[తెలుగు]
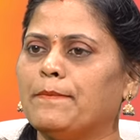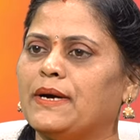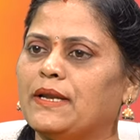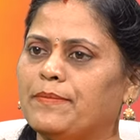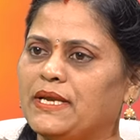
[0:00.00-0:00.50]

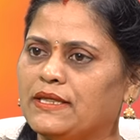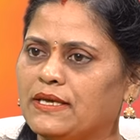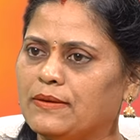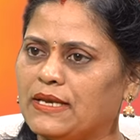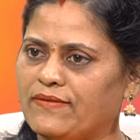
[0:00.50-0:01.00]
మన
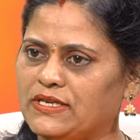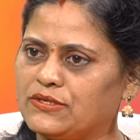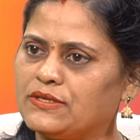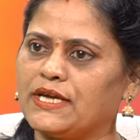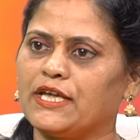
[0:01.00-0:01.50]
బ్రీతింగ్
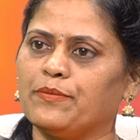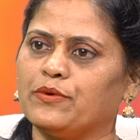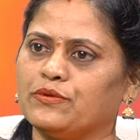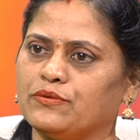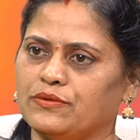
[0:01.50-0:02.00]
లెవెల్స్
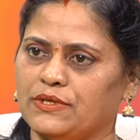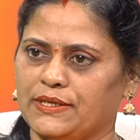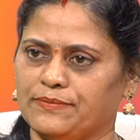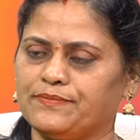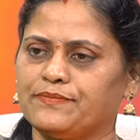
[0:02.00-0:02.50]
తగ్గిపోతూ
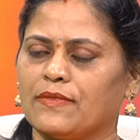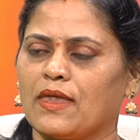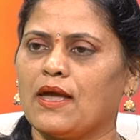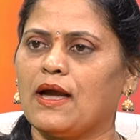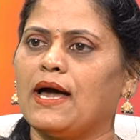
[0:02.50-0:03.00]
ఉంటాయి
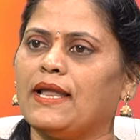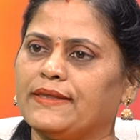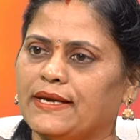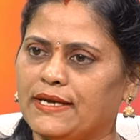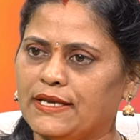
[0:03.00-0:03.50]
అలా
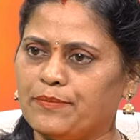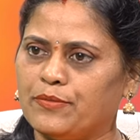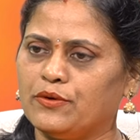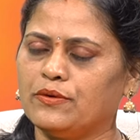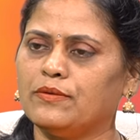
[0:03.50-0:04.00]

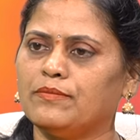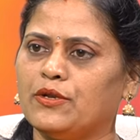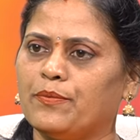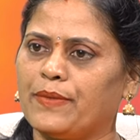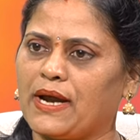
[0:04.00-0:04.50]
తగ్గినప్పుడు
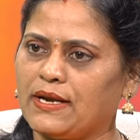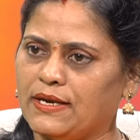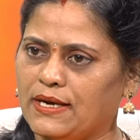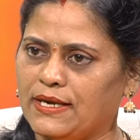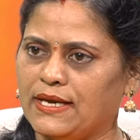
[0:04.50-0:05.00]
మీరు
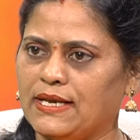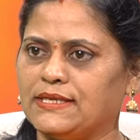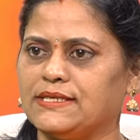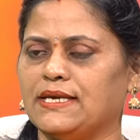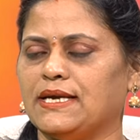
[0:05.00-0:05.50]
ప్రాణనాడి ఎలా
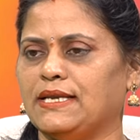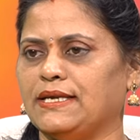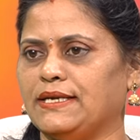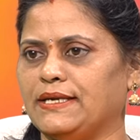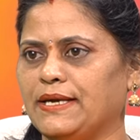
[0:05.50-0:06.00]
చేయాలి
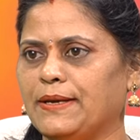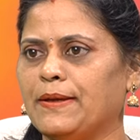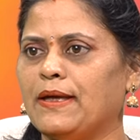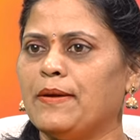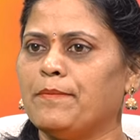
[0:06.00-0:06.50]
అంటే
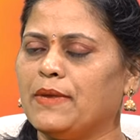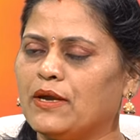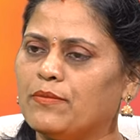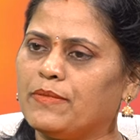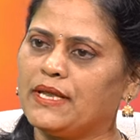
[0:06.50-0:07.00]

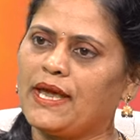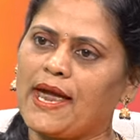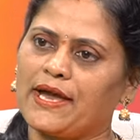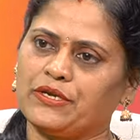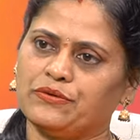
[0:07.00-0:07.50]
మీకు మీరే
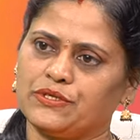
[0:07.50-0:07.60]
యాక్టివ్